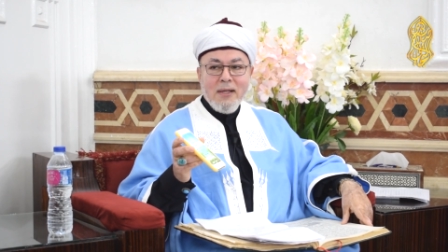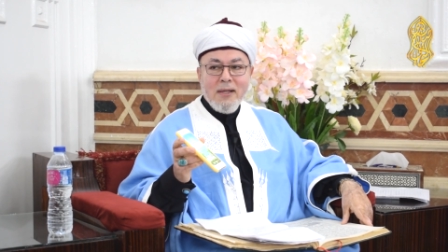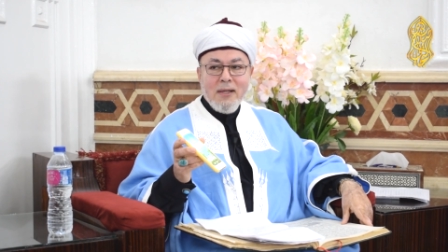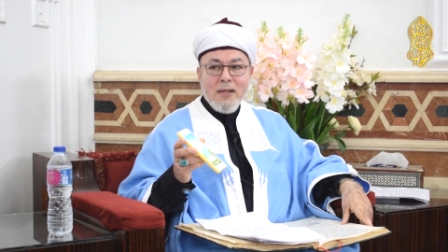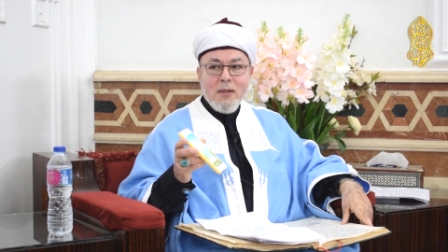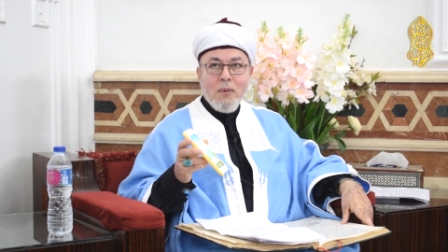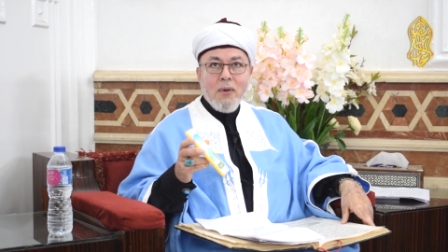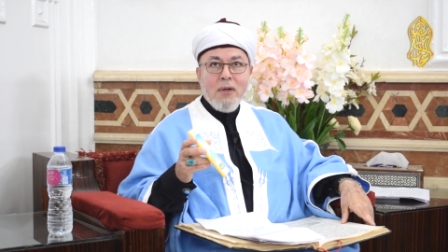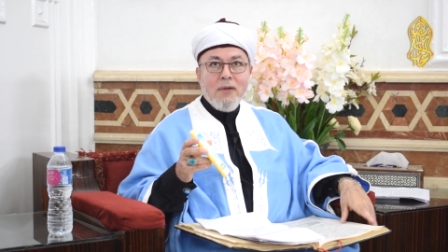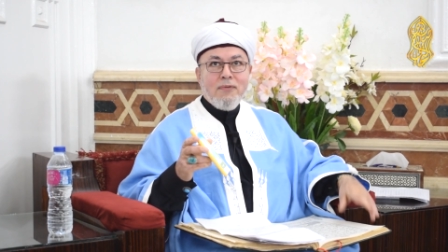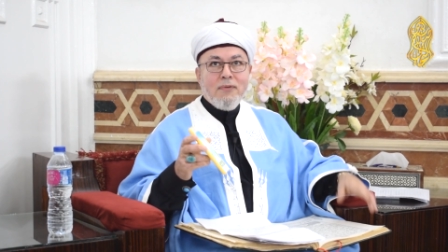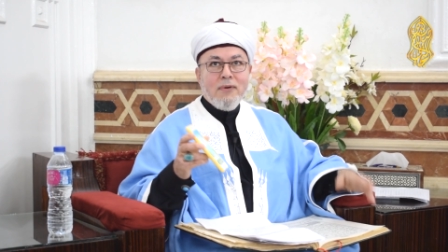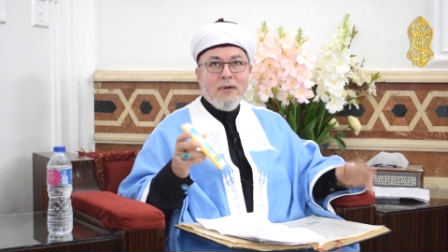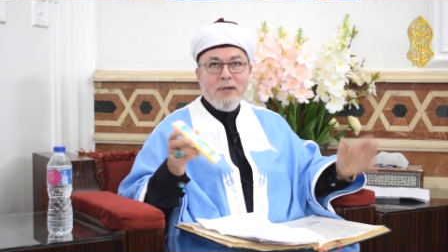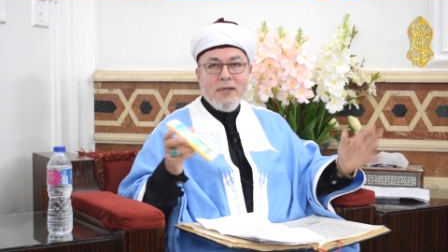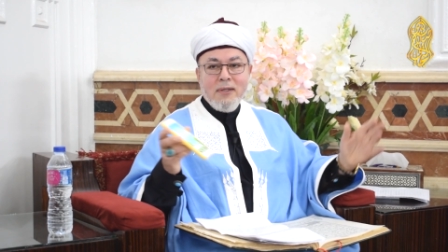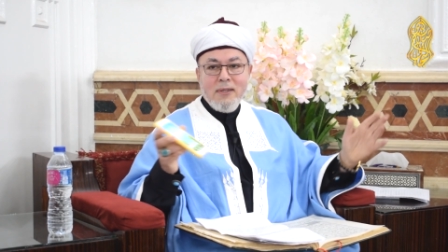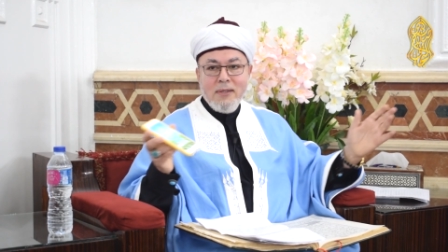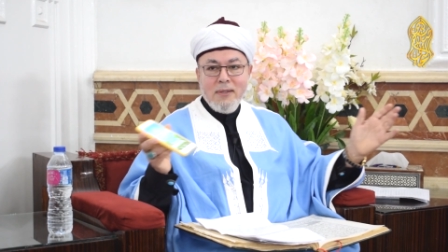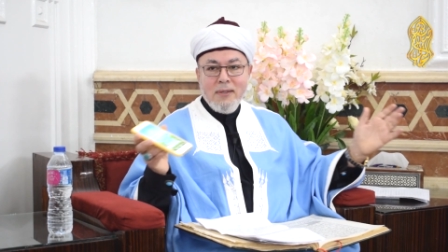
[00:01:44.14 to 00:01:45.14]
الواي
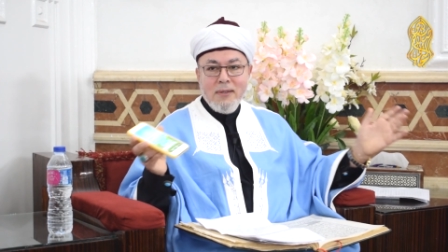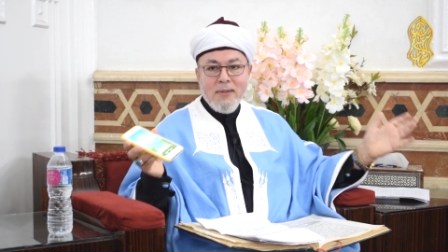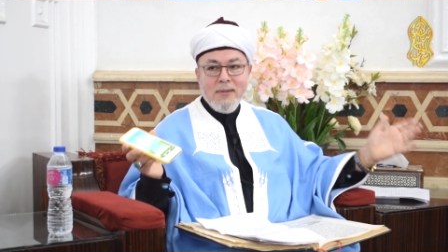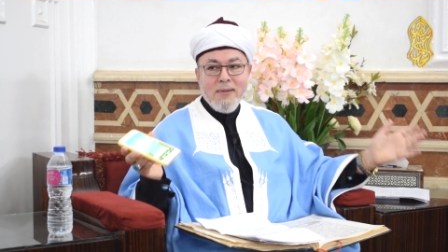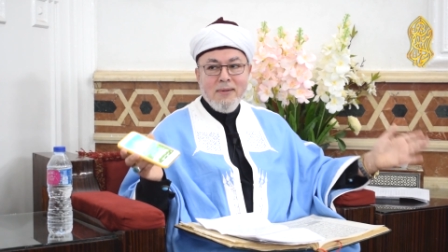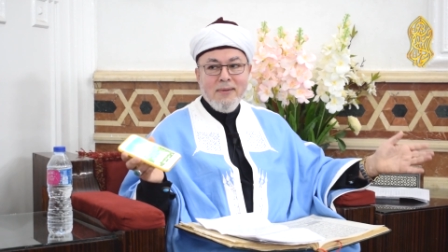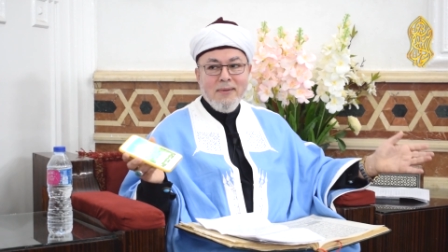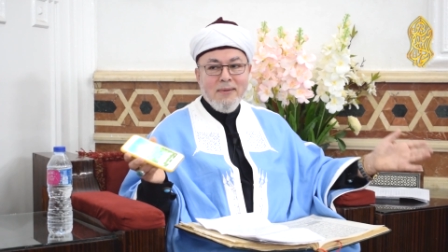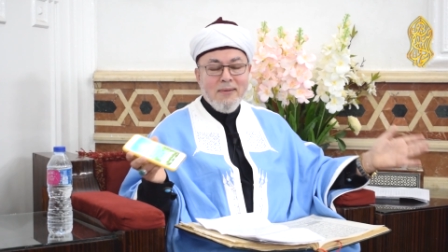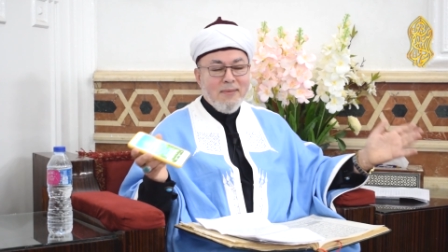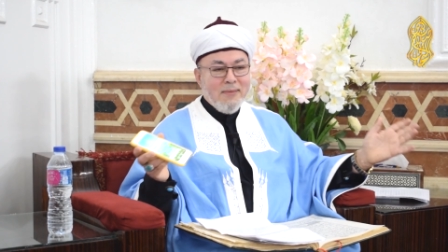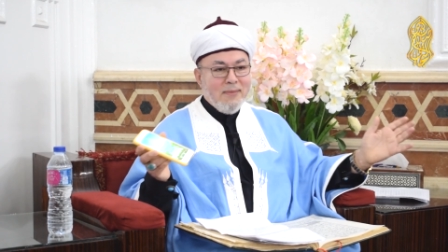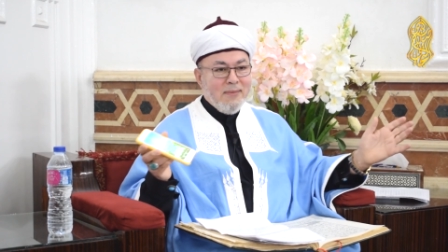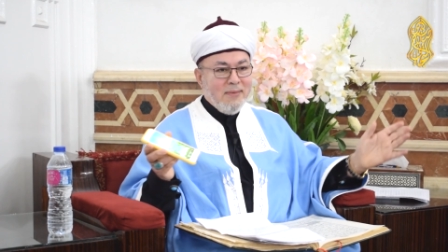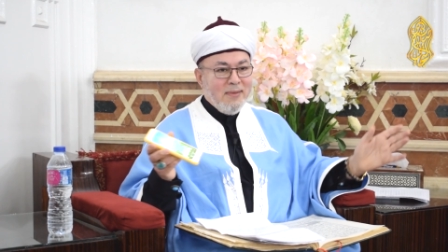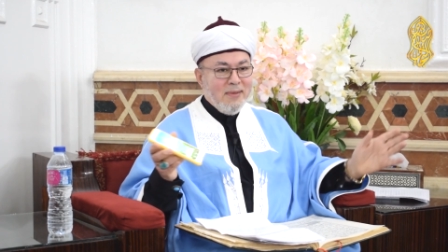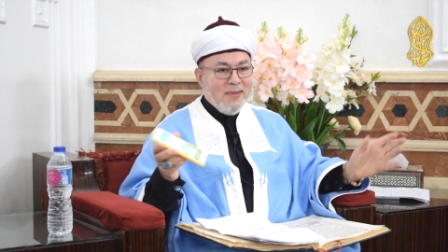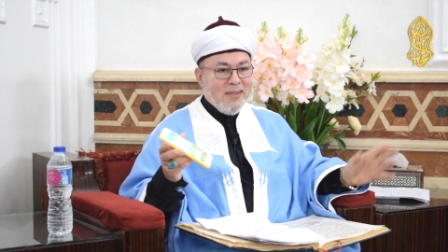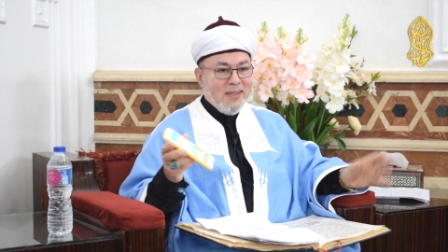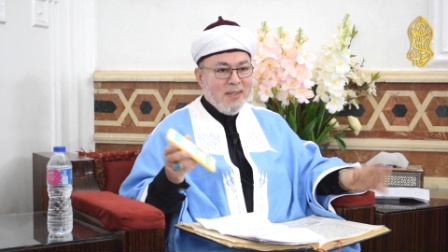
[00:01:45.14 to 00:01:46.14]
فاي
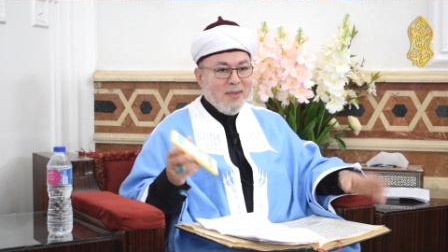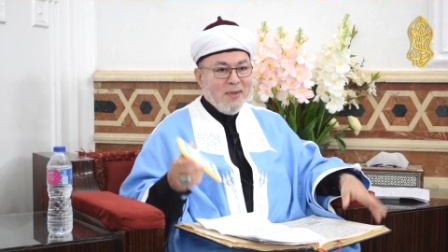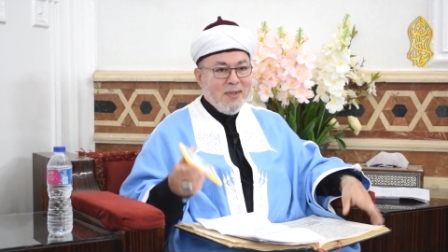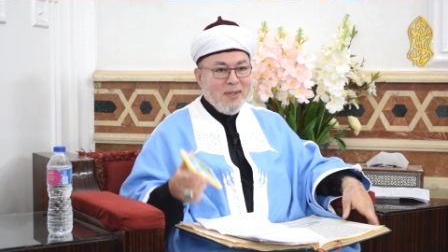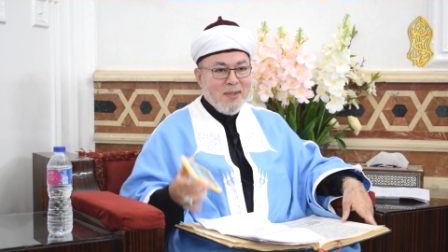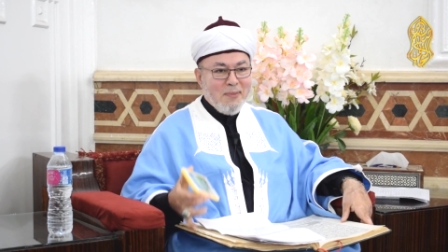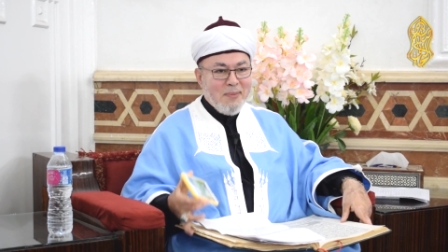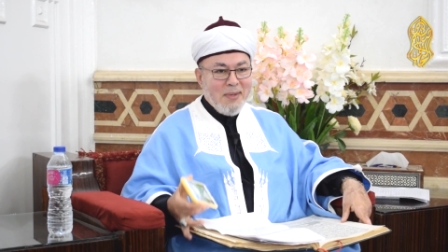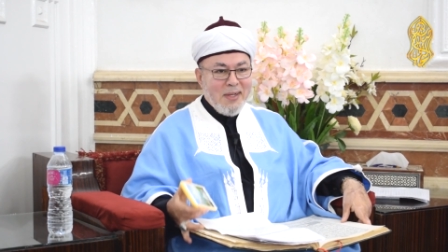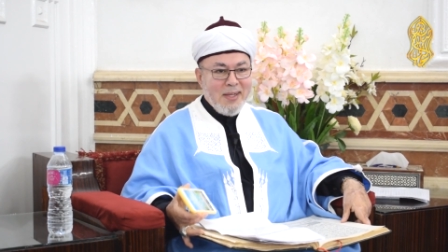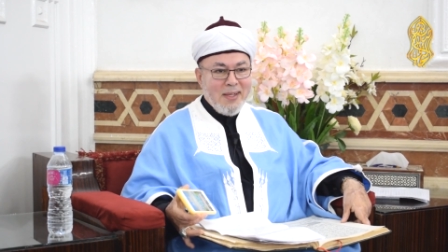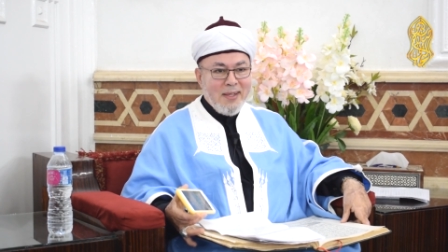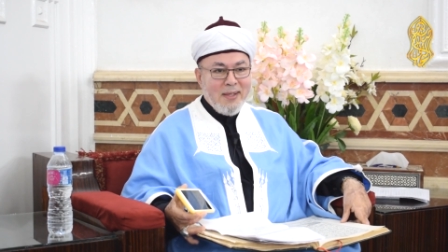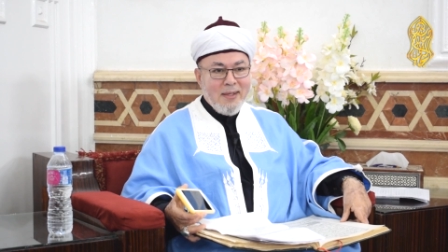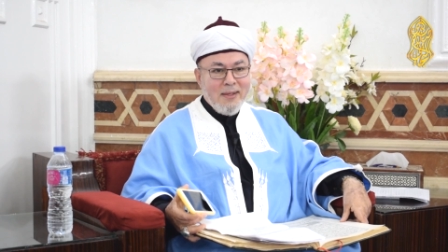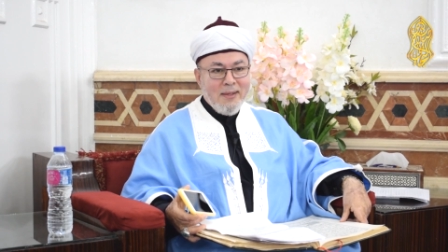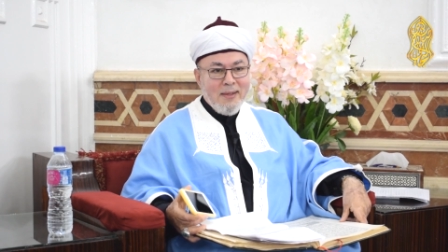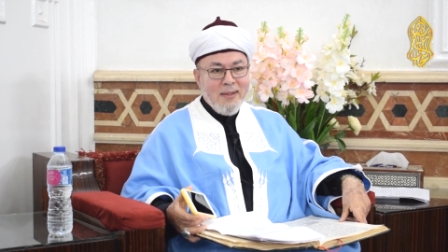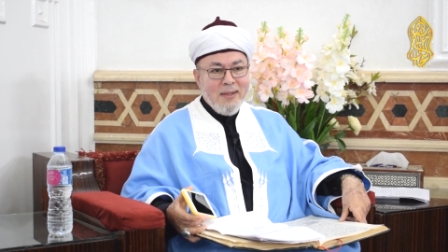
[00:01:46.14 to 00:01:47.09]
واخد بالك